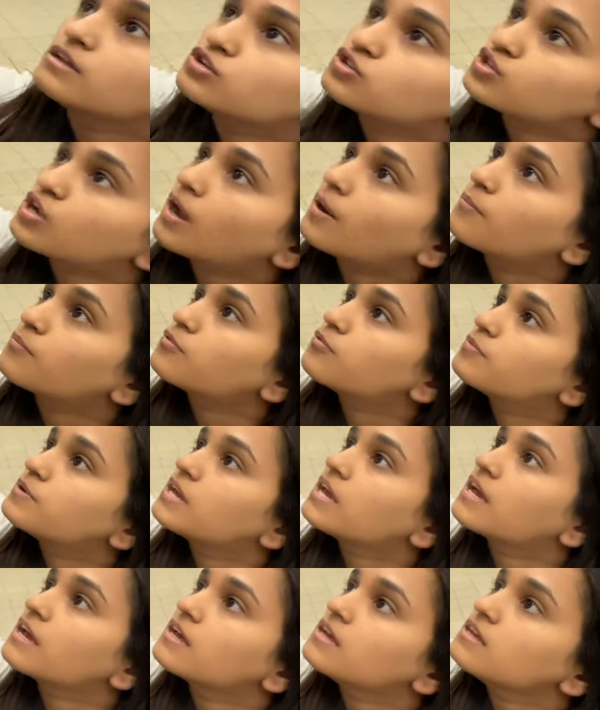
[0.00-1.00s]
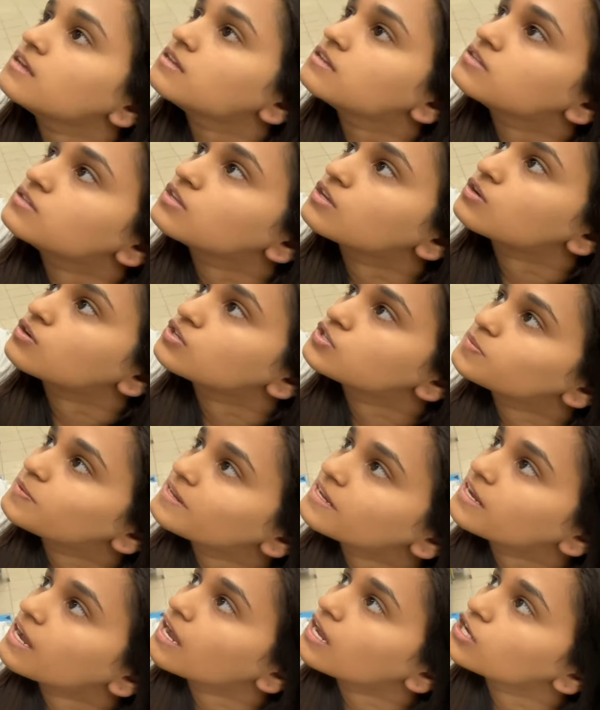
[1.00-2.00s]
शैम्पू भी है देखिए इस पर
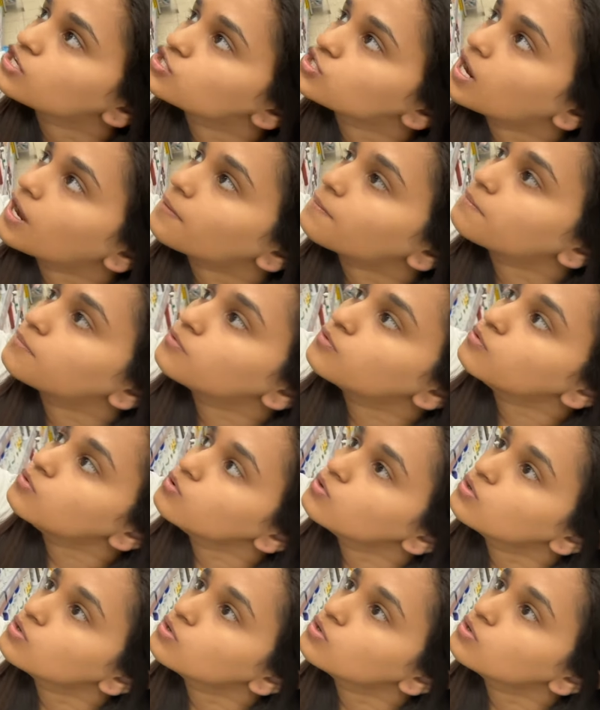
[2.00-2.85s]
लिखा है शैम्पू